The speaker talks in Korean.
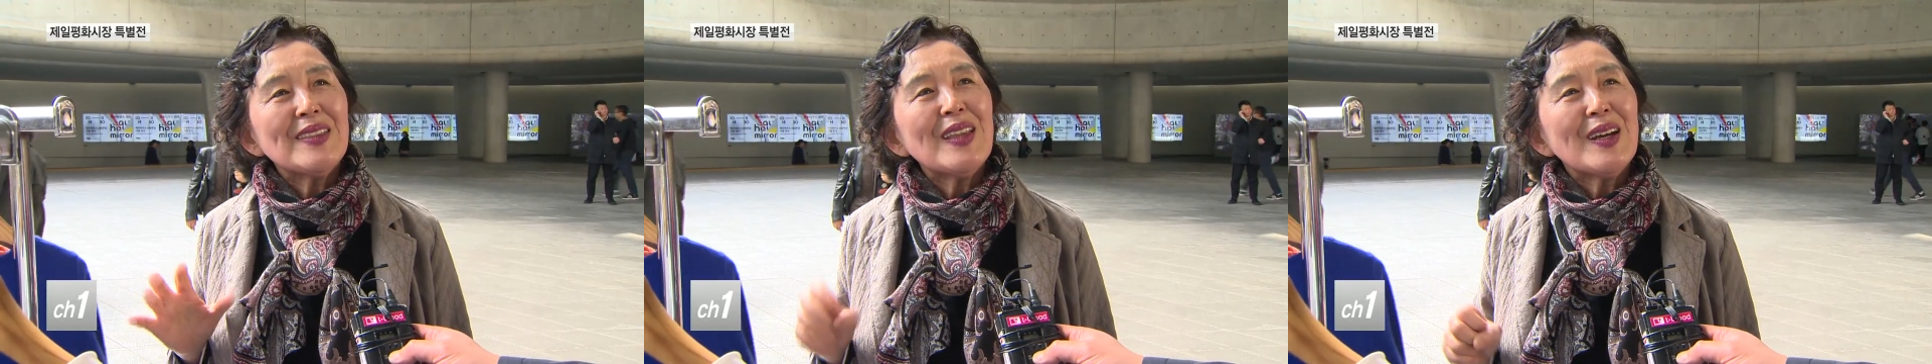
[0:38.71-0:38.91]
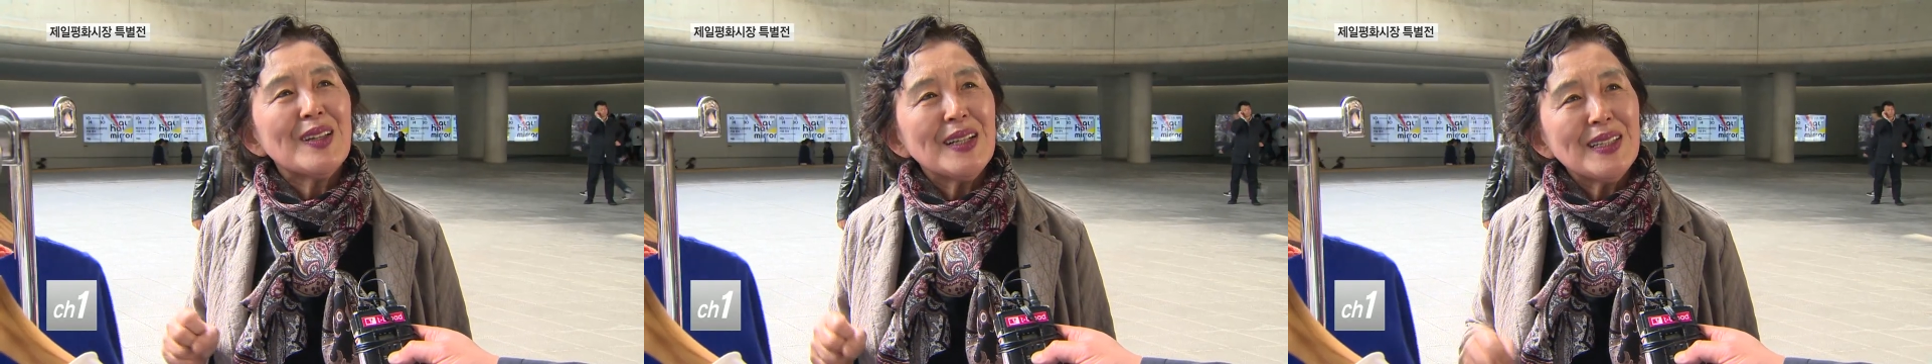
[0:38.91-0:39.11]

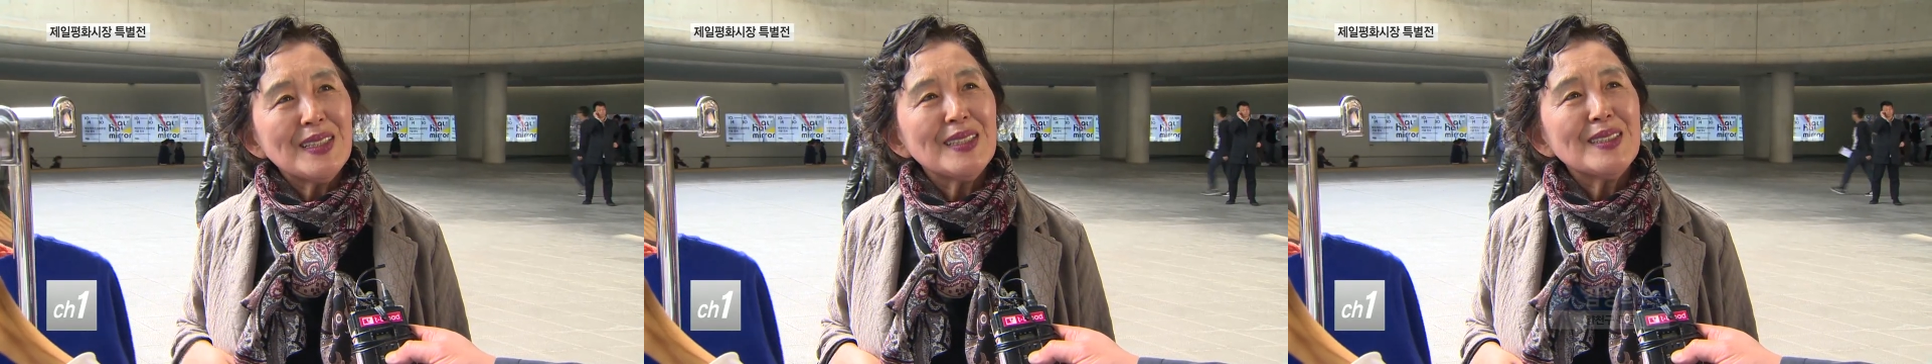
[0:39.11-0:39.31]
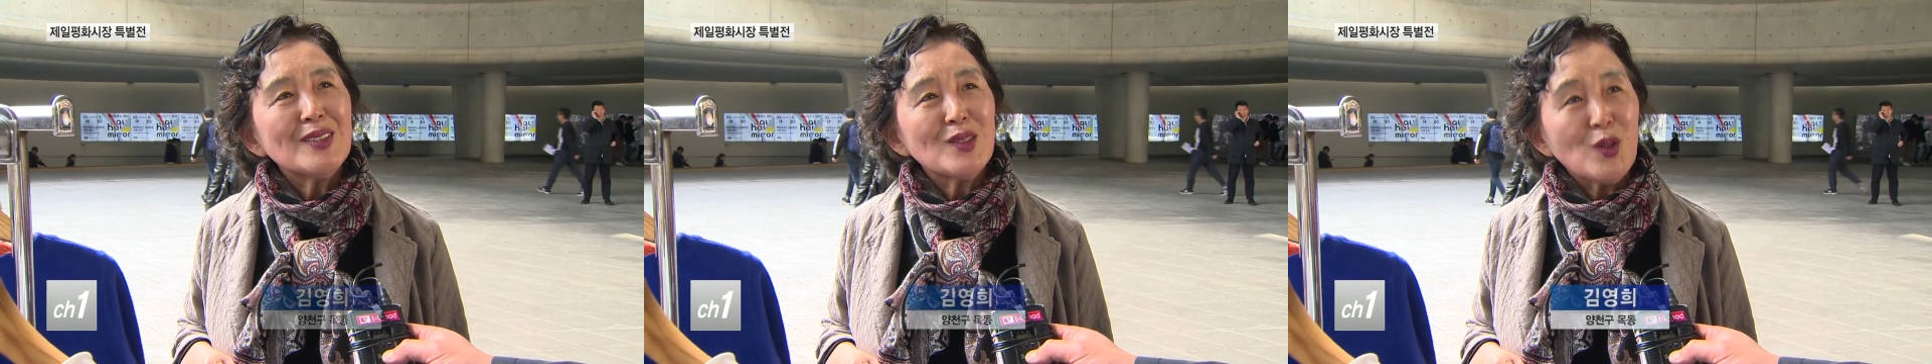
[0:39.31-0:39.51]

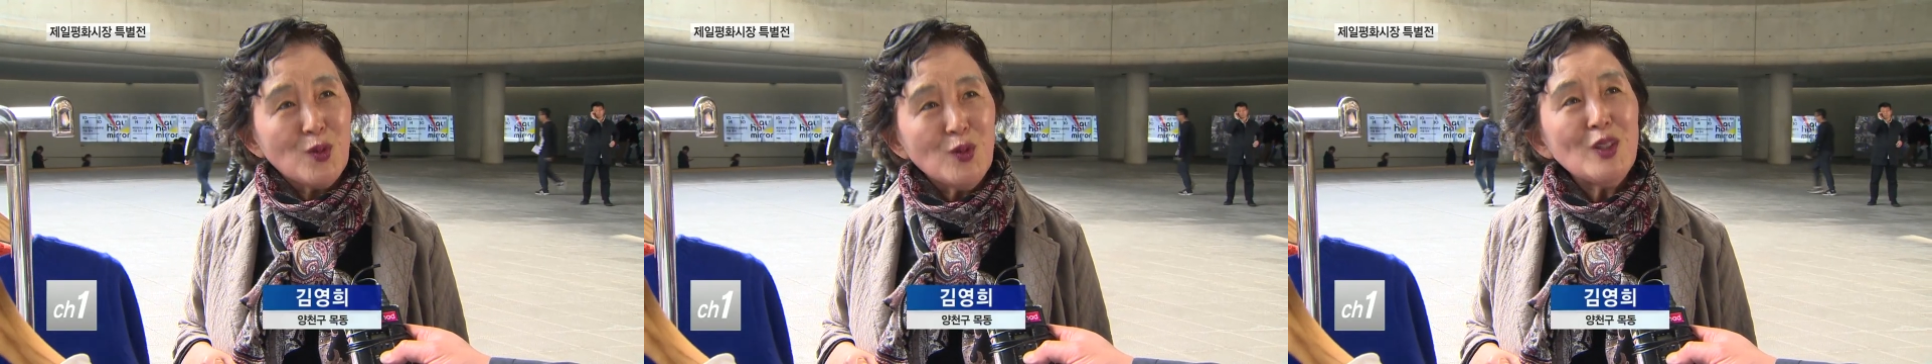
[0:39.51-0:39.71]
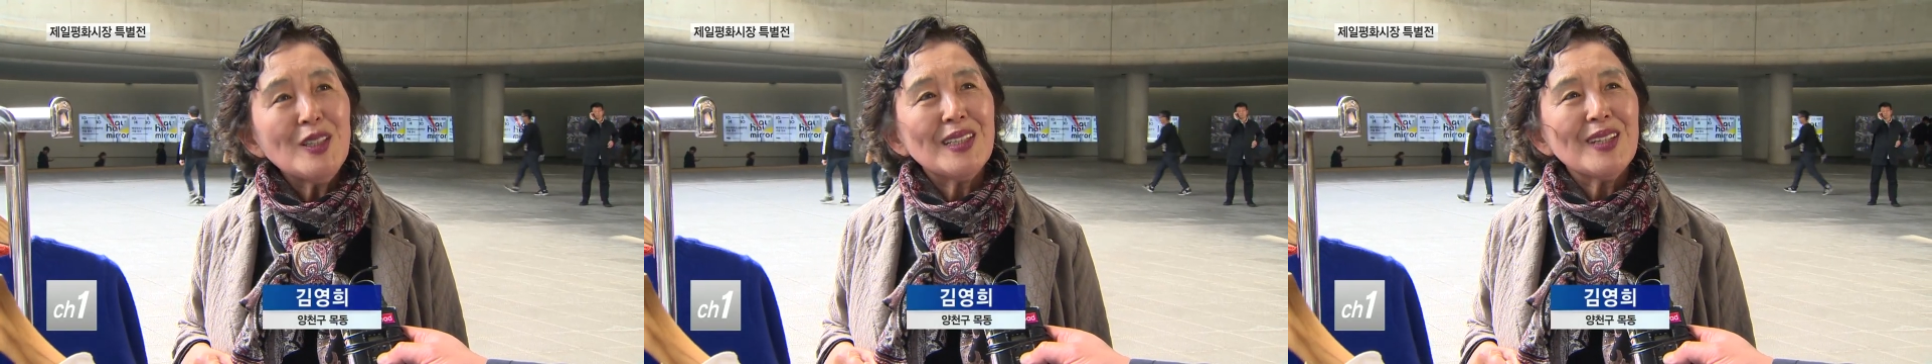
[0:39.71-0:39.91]
한다는
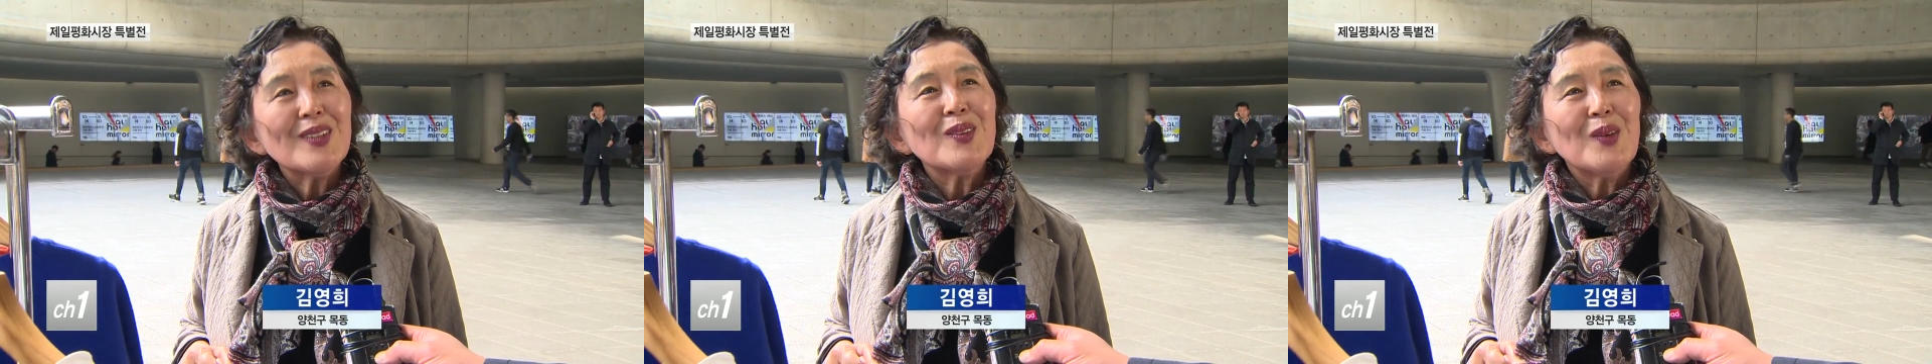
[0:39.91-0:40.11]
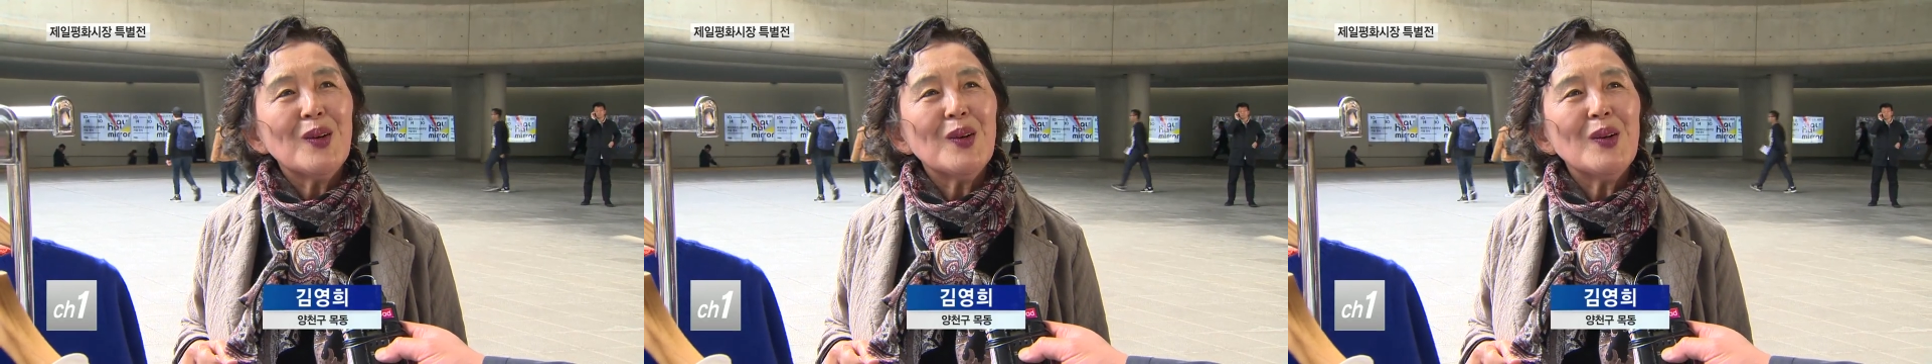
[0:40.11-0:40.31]
소문을
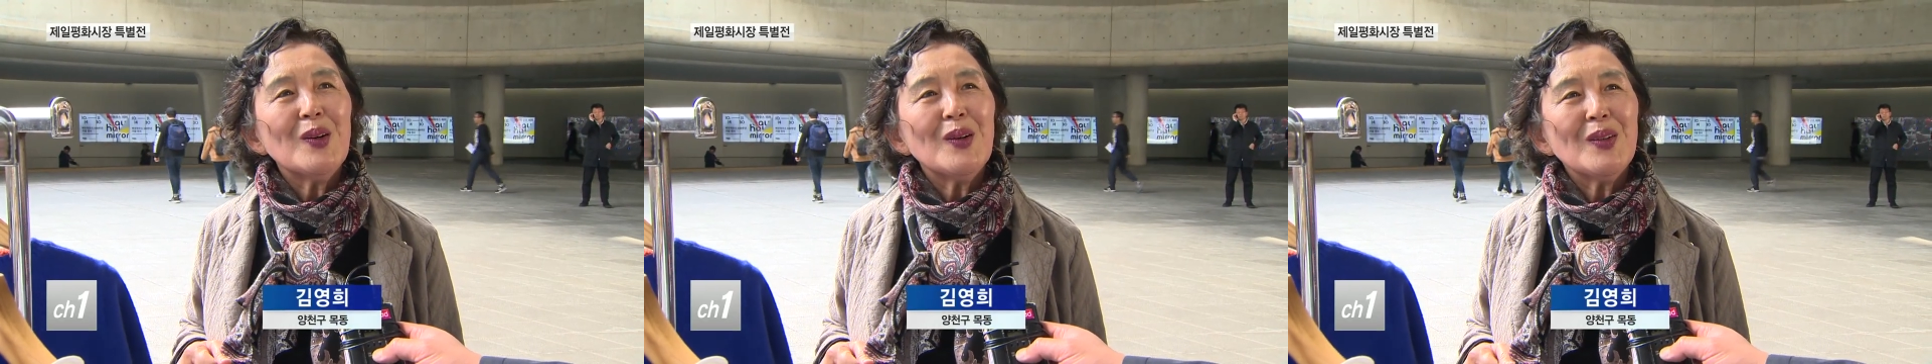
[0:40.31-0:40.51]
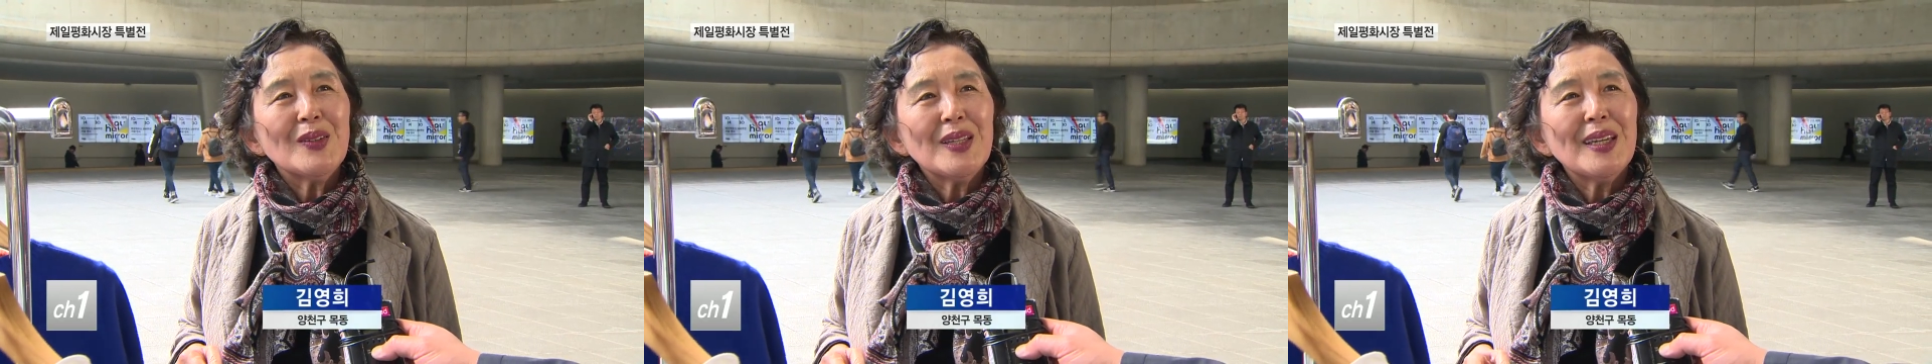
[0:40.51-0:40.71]

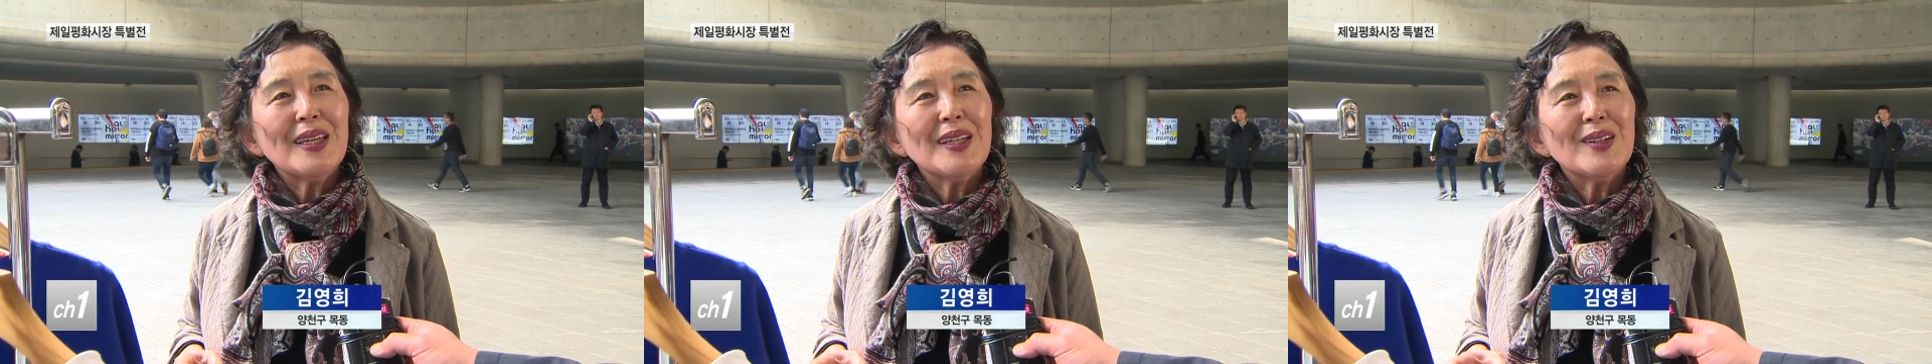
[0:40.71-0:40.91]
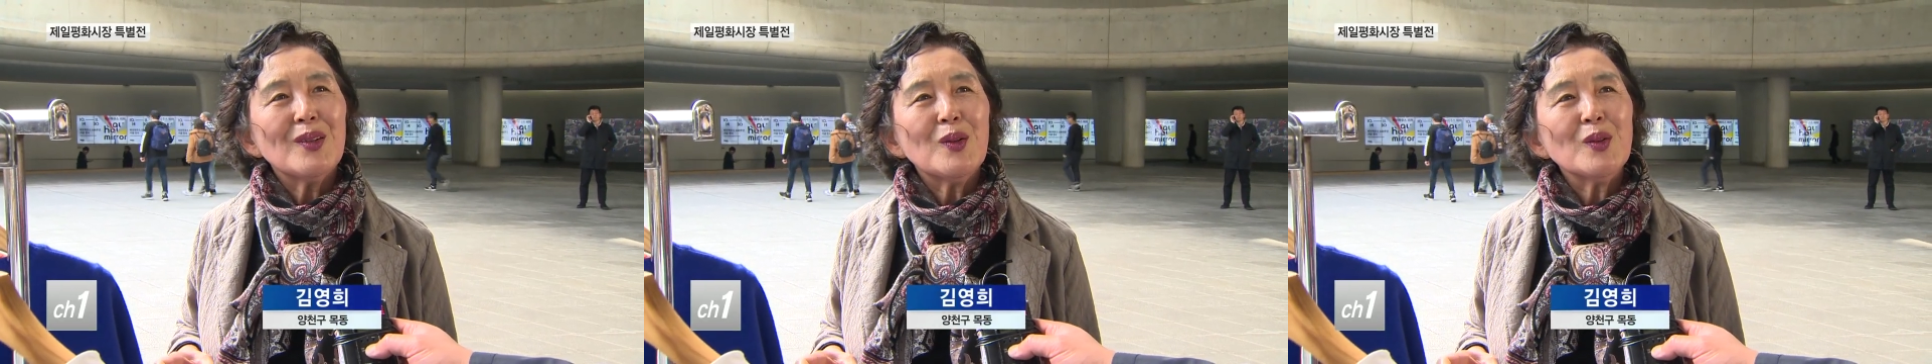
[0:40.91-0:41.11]
듣고 예,